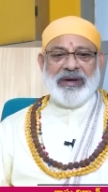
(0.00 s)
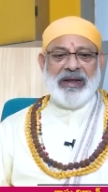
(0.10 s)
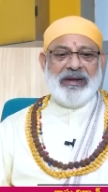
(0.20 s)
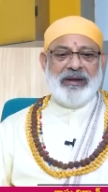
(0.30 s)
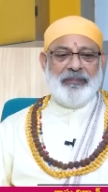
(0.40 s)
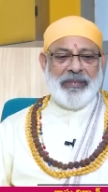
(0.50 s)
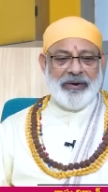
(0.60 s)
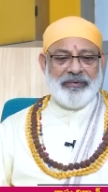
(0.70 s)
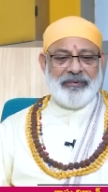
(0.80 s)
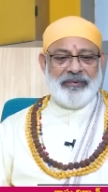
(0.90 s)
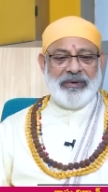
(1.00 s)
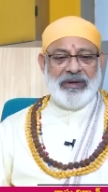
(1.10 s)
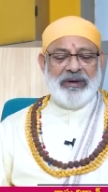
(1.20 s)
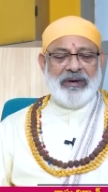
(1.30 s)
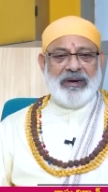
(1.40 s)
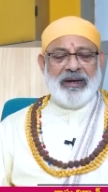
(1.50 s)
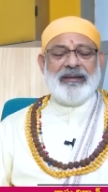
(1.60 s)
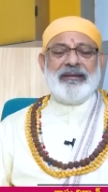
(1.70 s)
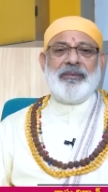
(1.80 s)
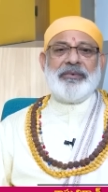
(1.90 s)
కానీ మనం
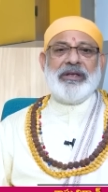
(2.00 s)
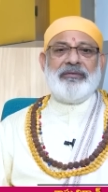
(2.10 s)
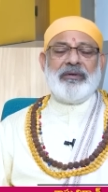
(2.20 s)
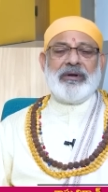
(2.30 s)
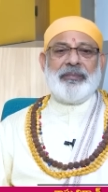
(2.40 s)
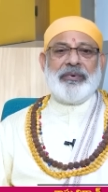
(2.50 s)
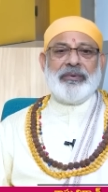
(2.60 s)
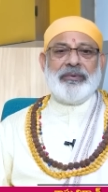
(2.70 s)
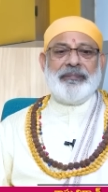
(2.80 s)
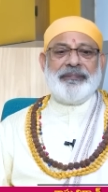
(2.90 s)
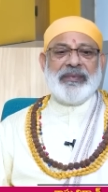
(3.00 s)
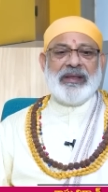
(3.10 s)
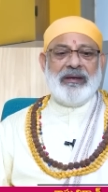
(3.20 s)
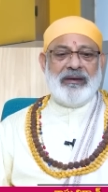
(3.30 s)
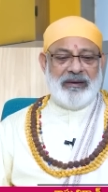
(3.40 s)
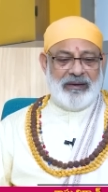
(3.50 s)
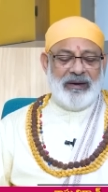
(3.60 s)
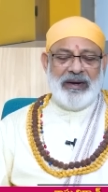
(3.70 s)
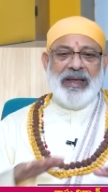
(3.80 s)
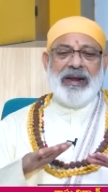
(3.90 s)
కరసాం చేస్తున్నప్పుడు
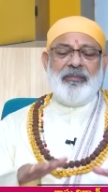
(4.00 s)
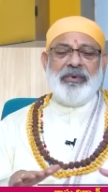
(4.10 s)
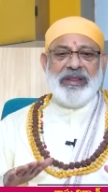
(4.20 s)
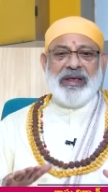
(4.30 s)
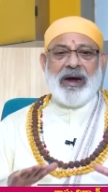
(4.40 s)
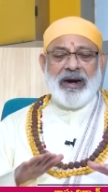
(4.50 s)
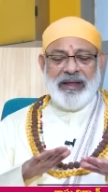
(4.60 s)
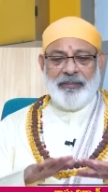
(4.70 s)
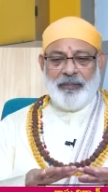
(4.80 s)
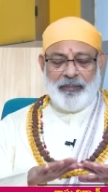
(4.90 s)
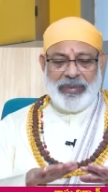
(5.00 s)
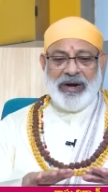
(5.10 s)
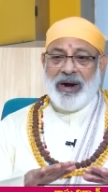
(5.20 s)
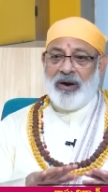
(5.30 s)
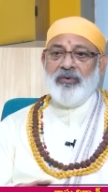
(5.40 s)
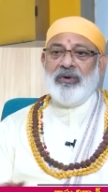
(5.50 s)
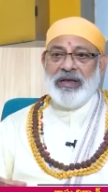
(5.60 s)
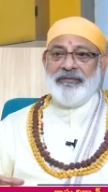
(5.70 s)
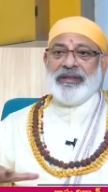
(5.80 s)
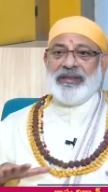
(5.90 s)
నేల మీద ఆడే పడే అడుగులు
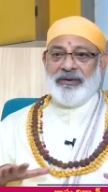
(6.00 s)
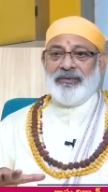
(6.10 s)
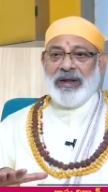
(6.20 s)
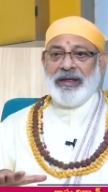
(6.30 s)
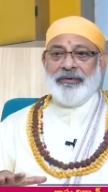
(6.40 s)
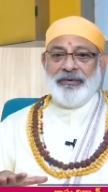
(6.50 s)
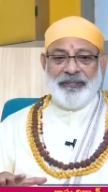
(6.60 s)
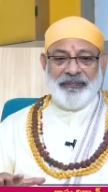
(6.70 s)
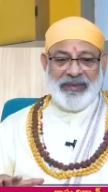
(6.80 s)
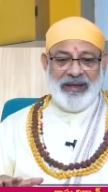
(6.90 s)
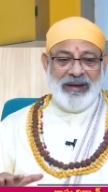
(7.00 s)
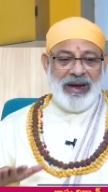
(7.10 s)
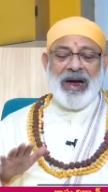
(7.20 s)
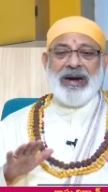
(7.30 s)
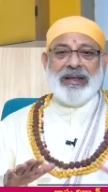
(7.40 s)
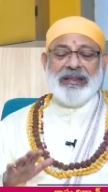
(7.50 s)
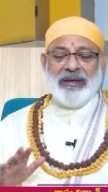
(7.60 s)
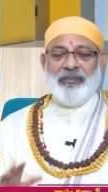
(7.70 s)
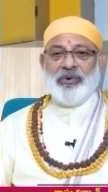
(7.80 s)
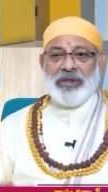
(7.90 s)
ఏవైతే ఉన్నాయో అక్కడంతా
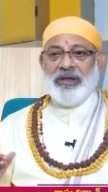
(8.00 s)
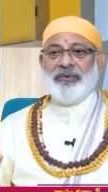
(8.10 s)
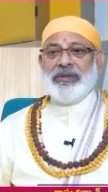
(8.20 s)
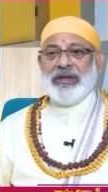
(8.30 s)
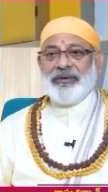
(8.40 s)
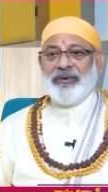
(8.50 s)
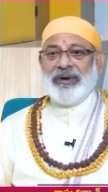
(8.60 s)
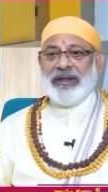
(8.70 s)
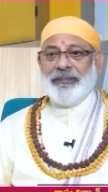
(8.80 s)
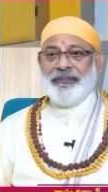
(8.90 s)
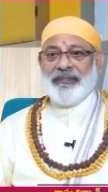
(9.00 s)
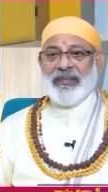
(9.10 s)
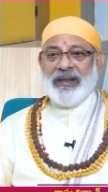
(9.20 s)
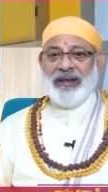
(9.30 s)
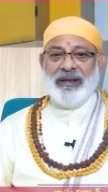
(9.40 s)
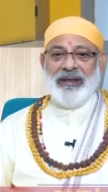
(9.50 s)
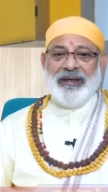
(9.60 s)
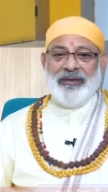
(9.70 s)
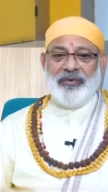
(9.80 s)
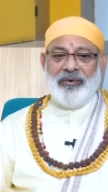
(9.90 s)
బురద ఉందనుకోండి
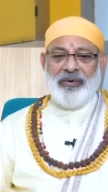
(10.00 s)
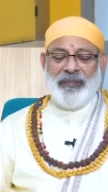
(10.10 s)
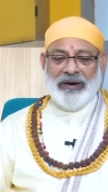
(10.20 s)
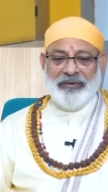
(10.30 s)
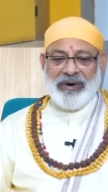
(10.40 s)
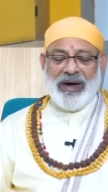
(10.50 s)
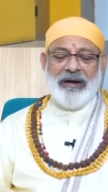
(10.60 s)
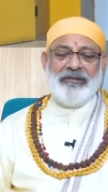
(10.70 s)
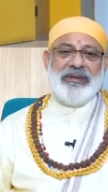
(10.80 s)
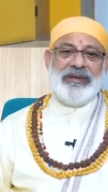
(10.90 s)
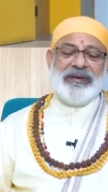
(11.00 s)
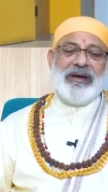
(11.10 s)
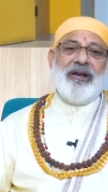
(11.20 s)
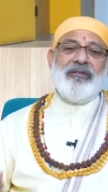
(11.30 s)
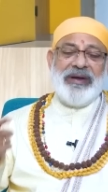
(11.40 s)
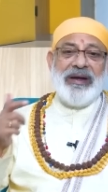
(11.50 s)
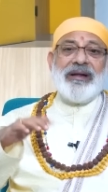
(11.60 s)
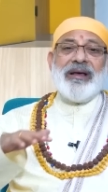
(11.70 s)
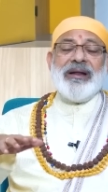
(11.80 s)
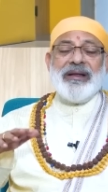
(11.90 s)
సో మనం కాలు తీసి కాలు
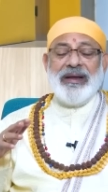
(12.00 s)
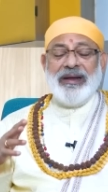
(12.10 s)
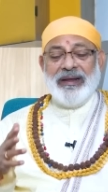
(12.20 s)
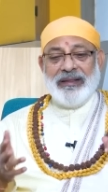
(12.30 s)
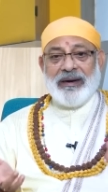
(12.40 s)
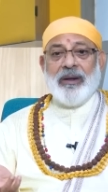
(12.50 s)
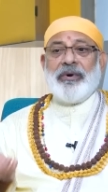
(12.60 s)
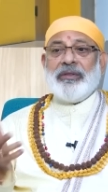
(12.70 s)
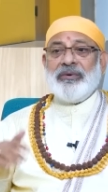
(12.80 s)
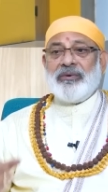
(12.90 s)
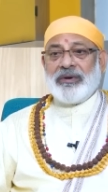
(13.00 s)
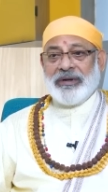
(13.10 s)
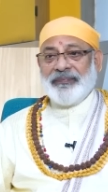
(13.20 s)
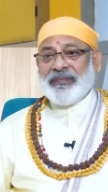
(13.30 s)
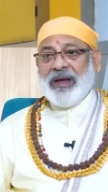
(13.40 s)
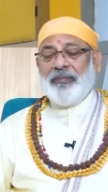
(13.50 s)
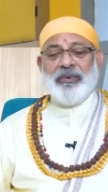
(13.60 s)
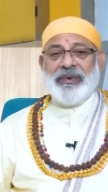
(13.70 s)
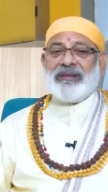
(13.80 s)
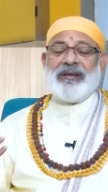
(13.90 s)
వేయటానికి తడబడుతూ ఉంటాం అప్పుడు
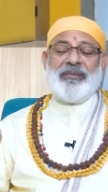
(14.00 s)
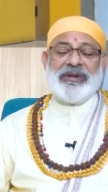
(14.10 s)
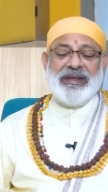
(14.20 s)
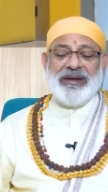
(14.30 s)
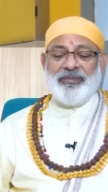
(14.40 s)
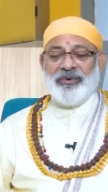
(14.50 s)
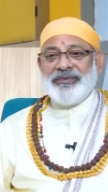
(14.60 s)
మన సామర్థ్యాన్ని ప్రూవ్